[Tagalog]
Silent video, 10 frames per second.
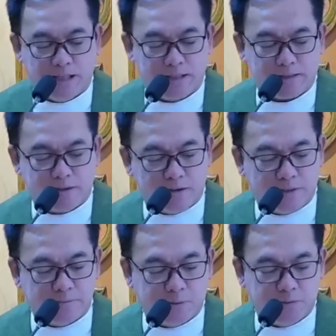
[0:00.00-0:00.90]
nais
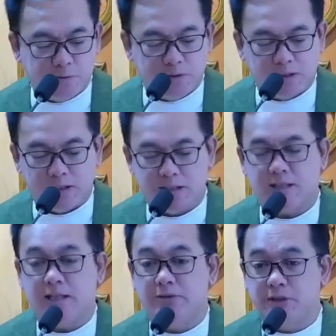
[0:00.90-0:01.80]
ko lang po munang
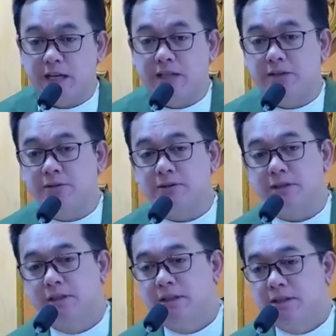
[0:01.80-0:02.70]
i-shout
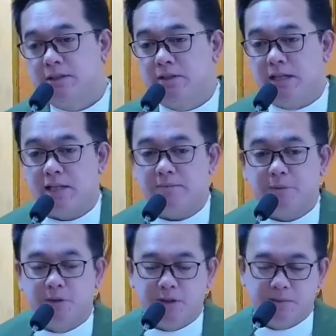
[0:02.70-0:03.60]
out no,
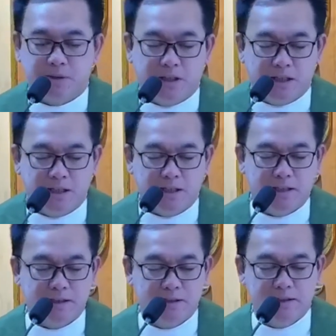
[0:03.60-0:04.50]
lahat po ng mga